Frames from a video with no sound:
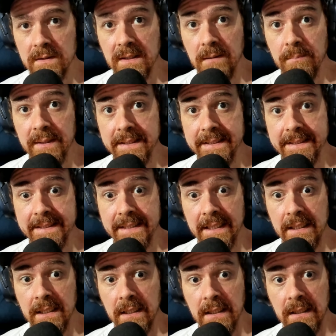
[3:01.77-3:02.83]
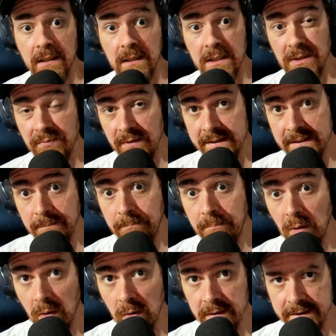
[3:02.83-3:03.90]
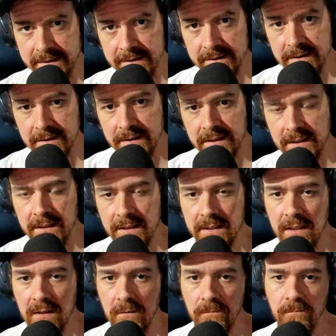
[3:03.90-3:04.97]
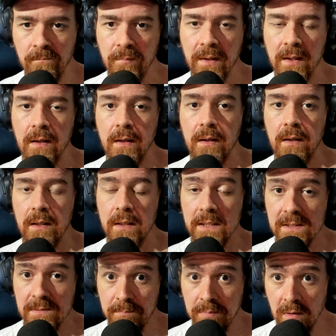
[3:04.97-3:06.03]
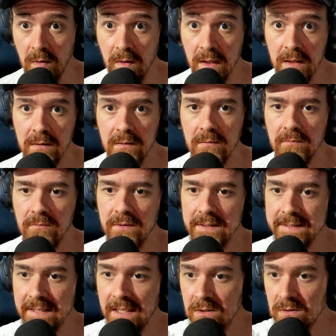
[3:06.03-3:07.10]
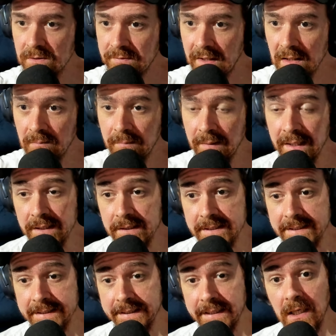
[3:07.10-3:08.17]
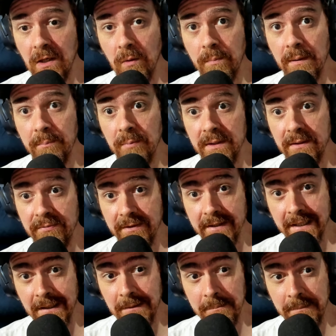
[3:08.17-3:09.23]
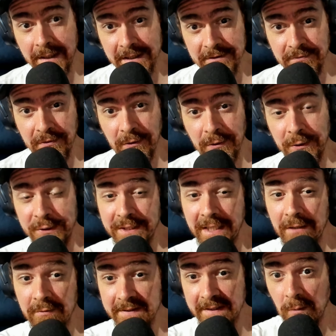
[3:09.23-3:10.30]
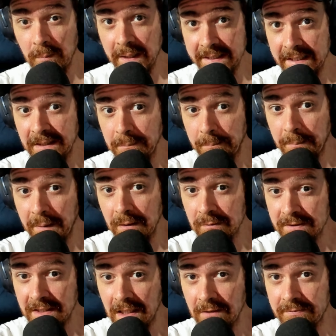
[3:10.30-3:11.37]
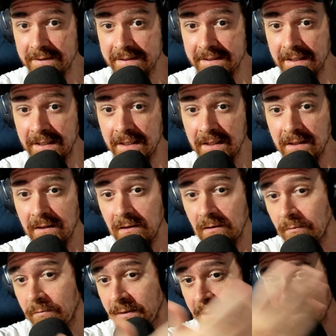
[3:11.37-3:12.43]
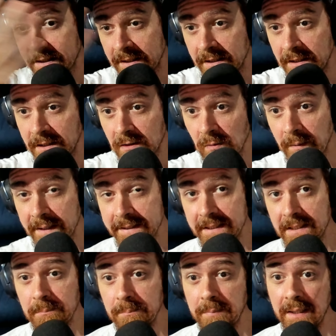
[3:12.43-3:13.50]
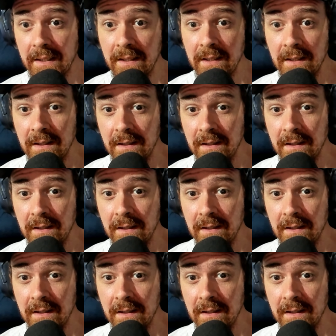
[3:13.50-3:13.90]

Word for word: sem precisar de fazer boys. Então, explora, vê se acha os fragmentos e tal para poder ficar mais forte. Daí você começa a limpar os chefes, né? Vem aqui e começa a limpar